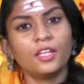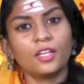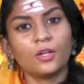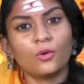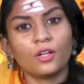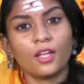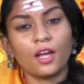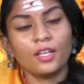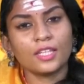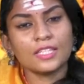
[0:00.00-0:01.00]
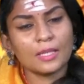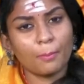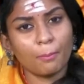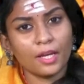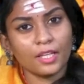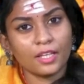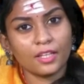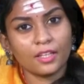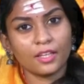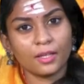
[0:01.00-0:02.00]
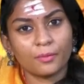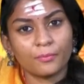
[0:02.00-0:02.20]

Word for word: நீங்கள் ஒரு நாளைக்கு சம்பாதிக்கிறதே